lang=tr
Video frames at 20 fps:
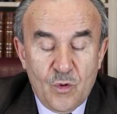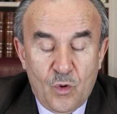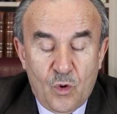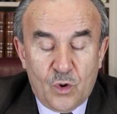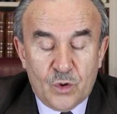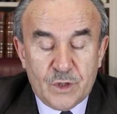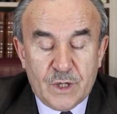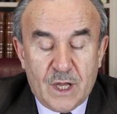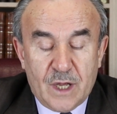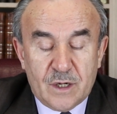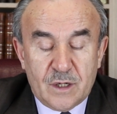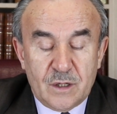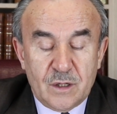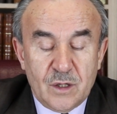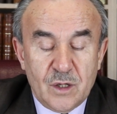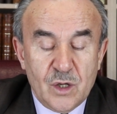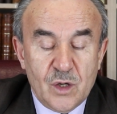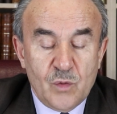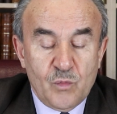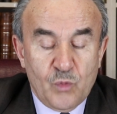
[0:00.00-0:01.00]
Onlar
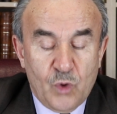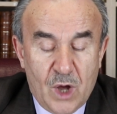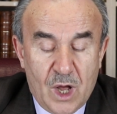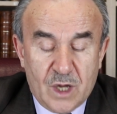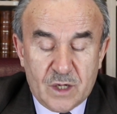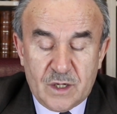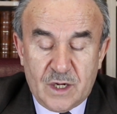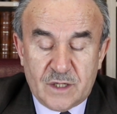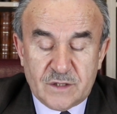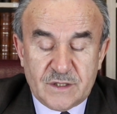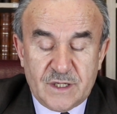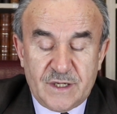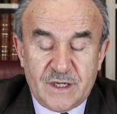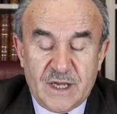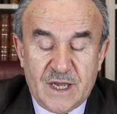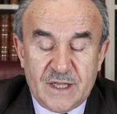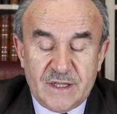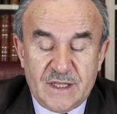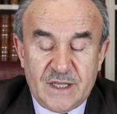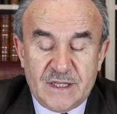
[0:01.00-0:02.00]
bu haklarınıza
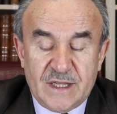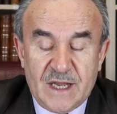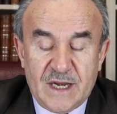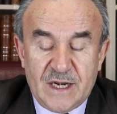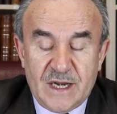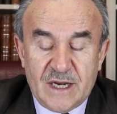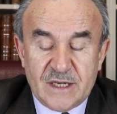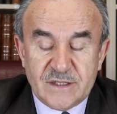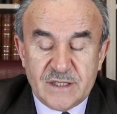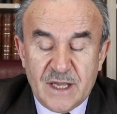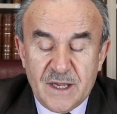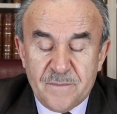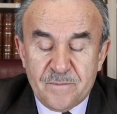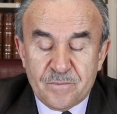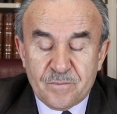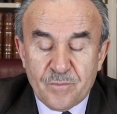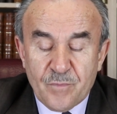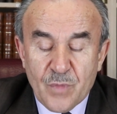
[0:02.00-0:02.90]
riayet ederlerse